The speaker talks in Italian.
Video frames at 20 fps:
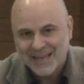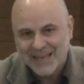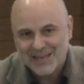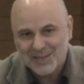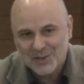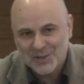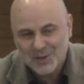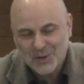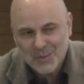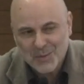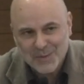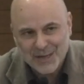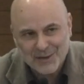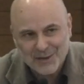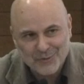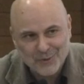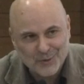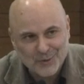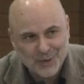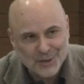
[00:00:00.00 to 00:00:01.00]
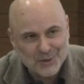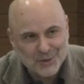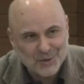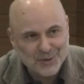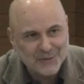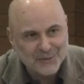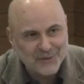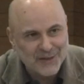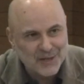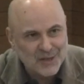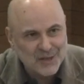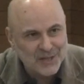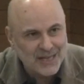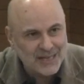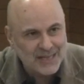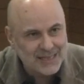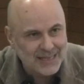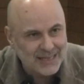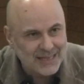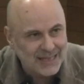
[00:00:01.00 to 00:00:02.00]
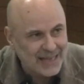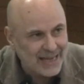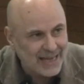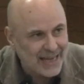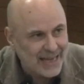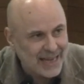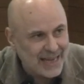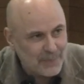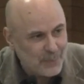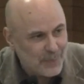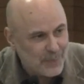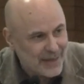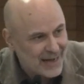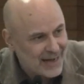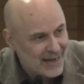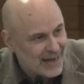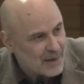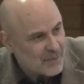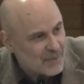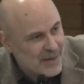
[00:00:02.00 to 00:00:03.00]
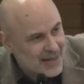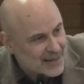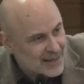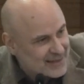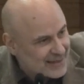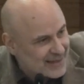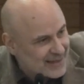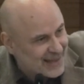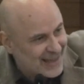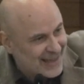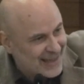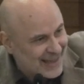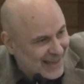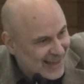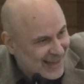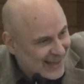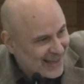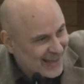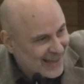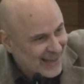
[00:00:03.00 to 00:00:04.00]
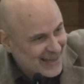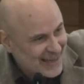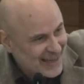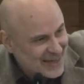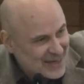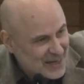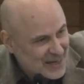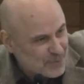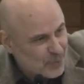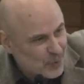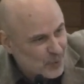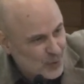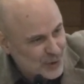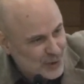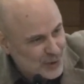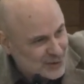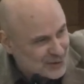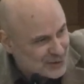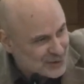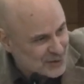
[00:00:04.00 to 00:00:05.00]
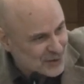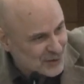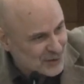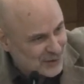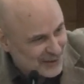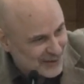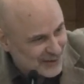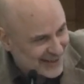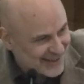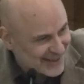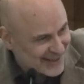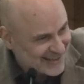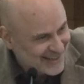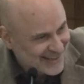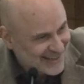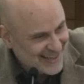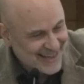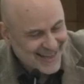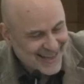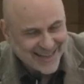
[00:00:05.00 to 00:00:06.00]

e siccome la Fondazione Franceschi è perennemente in ebollizione,